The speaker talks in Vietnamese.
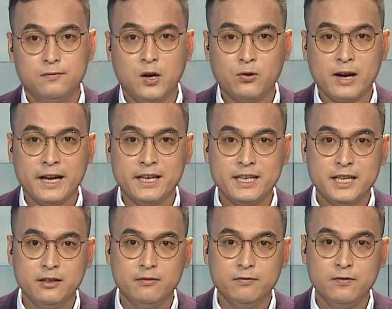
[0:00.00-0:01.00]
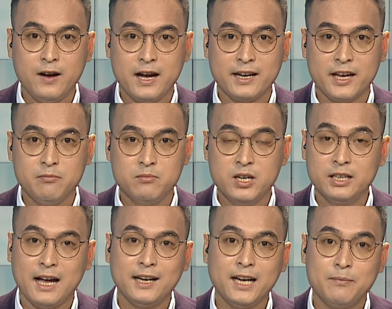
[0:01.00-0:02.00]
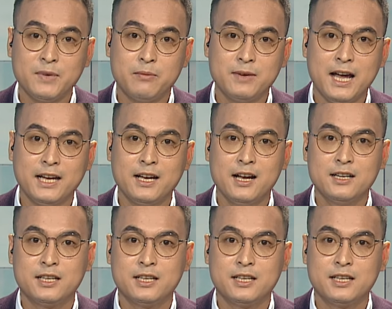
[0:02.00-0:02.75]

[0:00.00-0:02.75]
Vào ngày 9 và ngày 10 tháng 5 năm nay,